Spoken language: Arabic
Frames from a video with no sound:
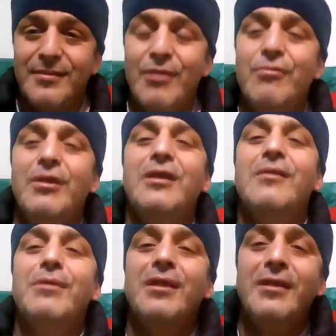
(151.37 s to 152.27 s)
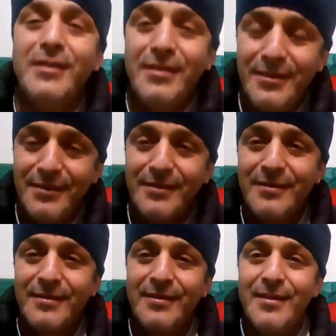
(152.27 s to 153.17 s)
يا على بالي
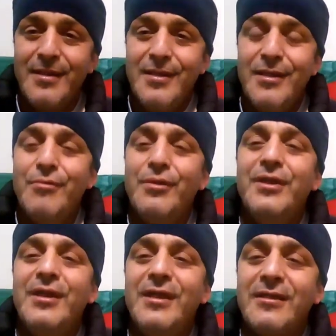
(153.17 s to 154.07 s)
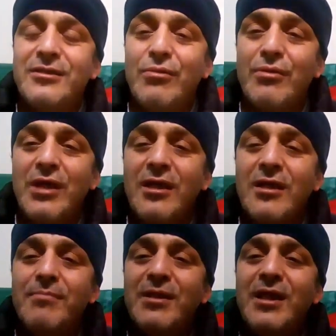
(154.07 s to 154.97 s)
يا احنا يسوع قال
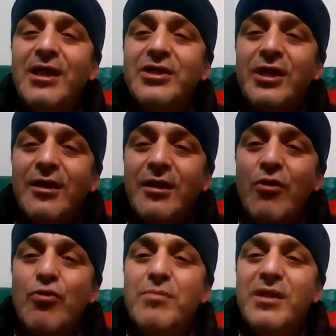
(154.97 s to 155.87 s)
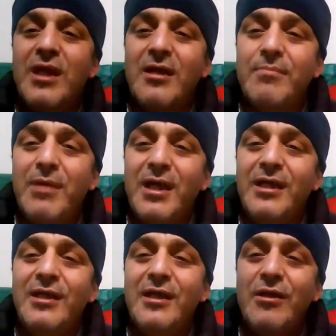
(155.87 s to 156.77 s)
لك من عاشر قوما
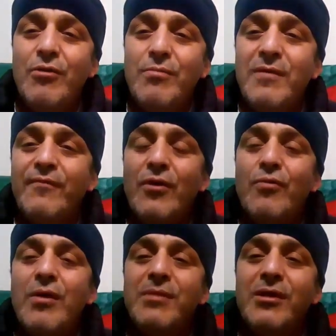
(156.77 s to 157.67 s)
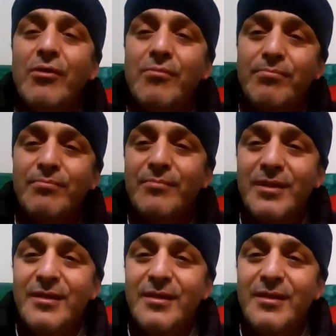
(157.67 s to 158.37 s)
أربعين يوما فهو منهم